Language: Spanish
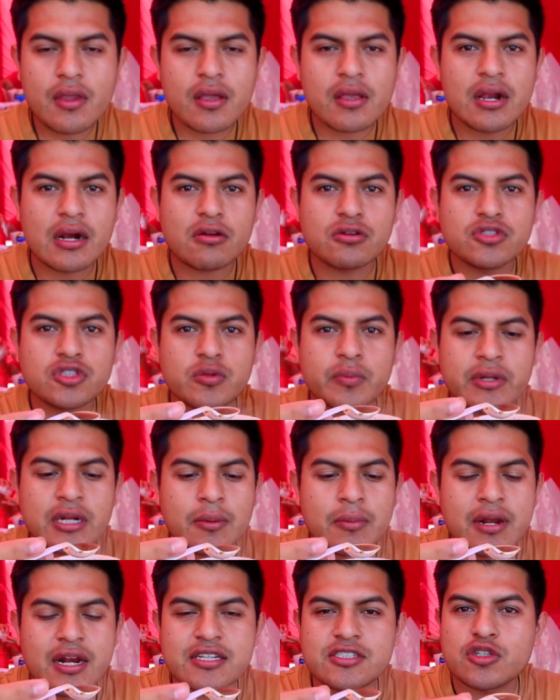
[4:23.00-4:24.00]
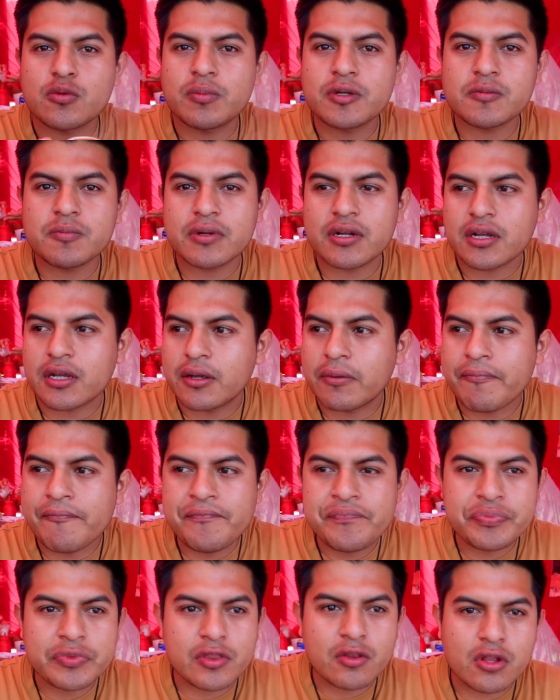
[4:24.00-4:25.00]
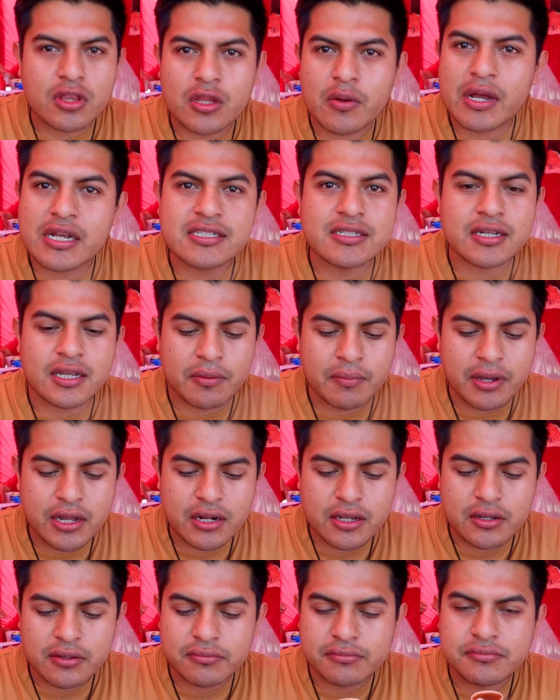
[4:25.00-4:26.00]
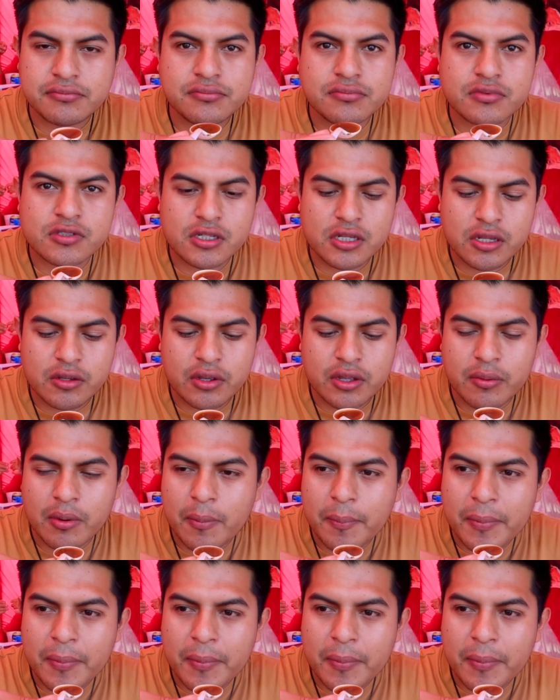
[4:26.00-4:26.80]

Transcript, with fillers: Ya consumí nada más soplas para que no te vayas a quemar y, y va